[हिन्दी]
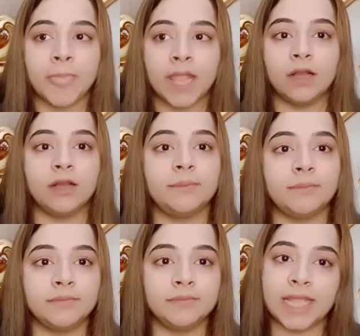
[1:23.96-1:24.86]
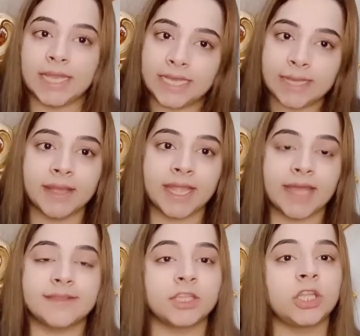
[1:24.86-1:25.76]
ये नहीं मैं
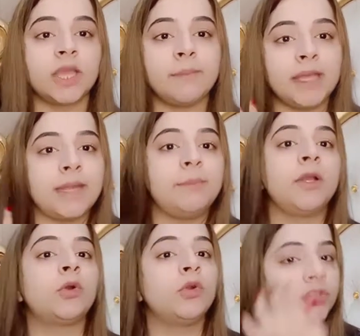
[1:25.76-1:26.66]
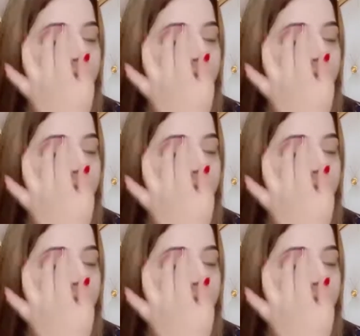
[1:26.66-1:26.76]
कह सकती कि मेरी बिल्कुल